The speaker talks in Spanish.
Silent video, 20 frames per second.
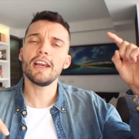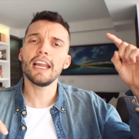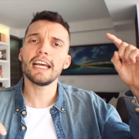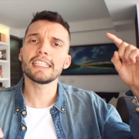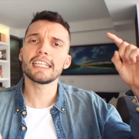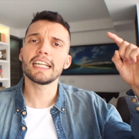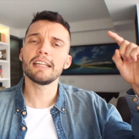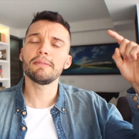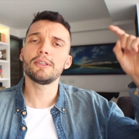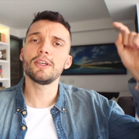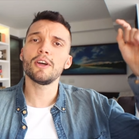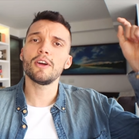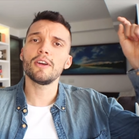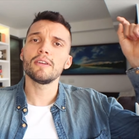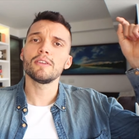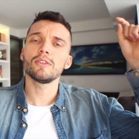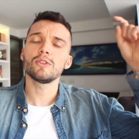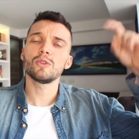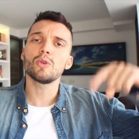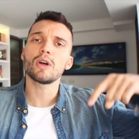en la
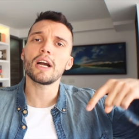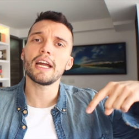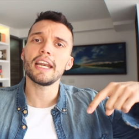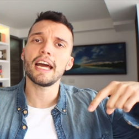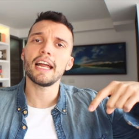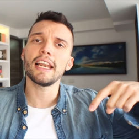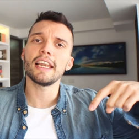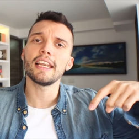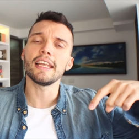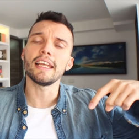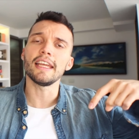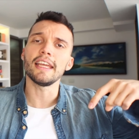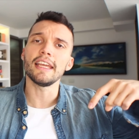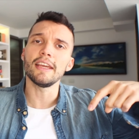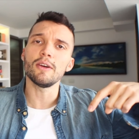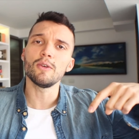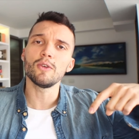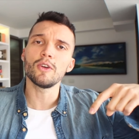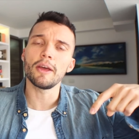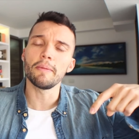descripción su canal
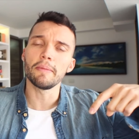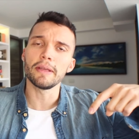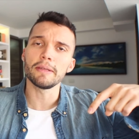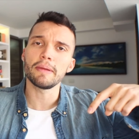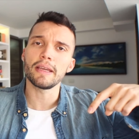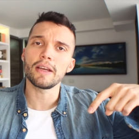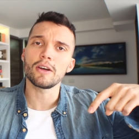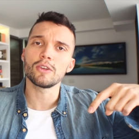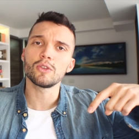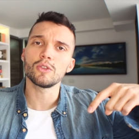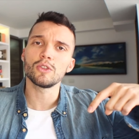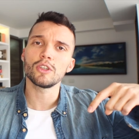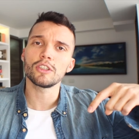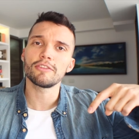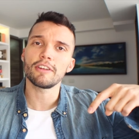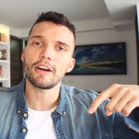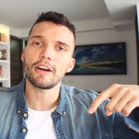y uno de mis videos suyos